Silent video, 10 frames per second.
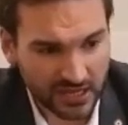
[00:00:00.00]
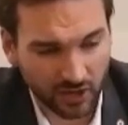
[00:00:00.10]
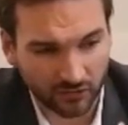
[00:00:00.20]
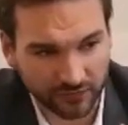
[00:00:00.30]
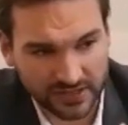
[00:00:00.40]

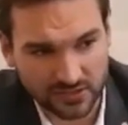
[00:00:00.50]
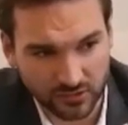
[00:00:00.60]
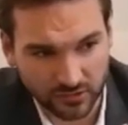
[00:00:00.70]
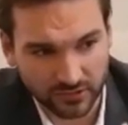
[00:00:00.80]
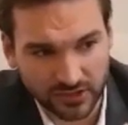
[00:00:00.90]
Et en
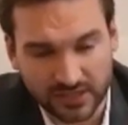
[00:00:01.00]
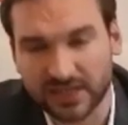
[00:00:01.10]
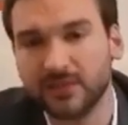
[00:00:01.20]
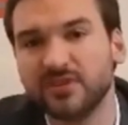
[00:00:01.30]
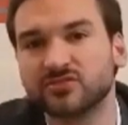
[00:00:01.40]
fait,
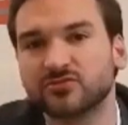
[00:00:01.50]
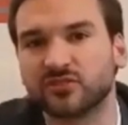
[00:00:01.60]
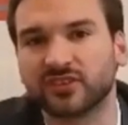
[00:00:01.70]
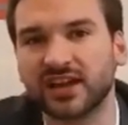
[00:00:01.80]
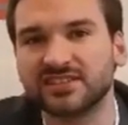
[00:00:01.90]
les maisons
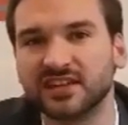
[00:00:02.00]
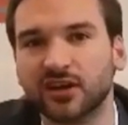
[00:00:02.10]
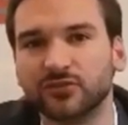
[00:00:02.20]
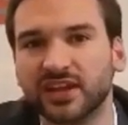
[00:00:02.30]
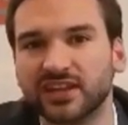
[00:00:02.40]
centrales, c'est
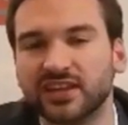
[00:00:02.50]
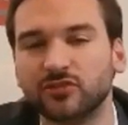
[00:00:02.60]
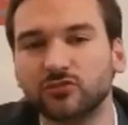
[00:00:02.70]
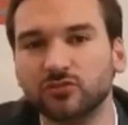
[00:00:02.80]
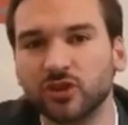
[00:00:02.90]
là où il y a les
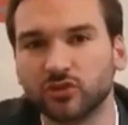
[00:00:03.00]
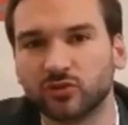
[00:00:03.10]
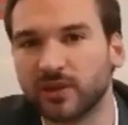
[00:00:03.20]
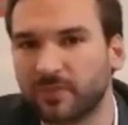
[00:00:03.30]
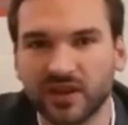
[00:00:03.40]
détenus
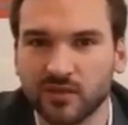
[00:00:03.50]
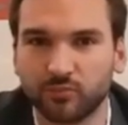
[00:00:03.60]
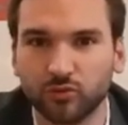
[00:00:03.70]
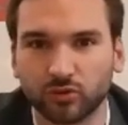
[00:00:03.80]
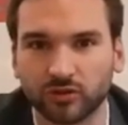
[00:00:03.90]
qui ont les peines
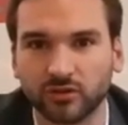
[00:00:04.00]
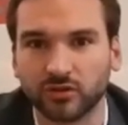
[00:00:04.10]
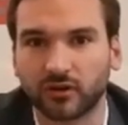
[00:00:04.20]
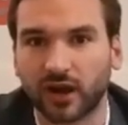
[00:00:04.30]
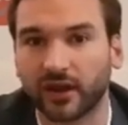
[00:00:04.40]
les plus lourdes.
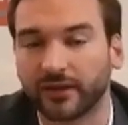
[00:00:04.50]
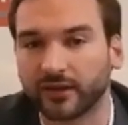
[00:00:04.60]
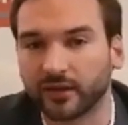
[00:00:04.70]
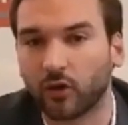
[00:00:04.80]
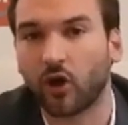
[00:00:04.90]
Ah,
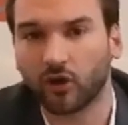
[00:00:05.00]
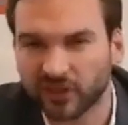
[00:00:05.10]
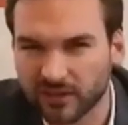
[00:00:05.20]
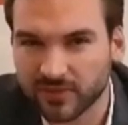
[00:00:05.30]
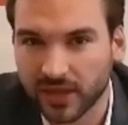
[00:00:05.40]
les
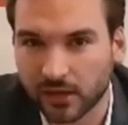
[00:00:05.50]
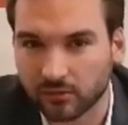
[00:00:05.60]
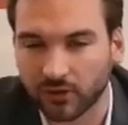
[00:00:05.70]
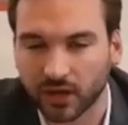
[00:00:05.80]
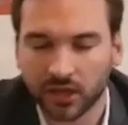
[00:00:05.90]
grands
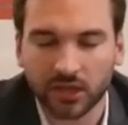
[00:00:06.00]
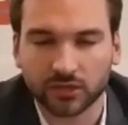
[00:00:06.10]
criminels, quoi.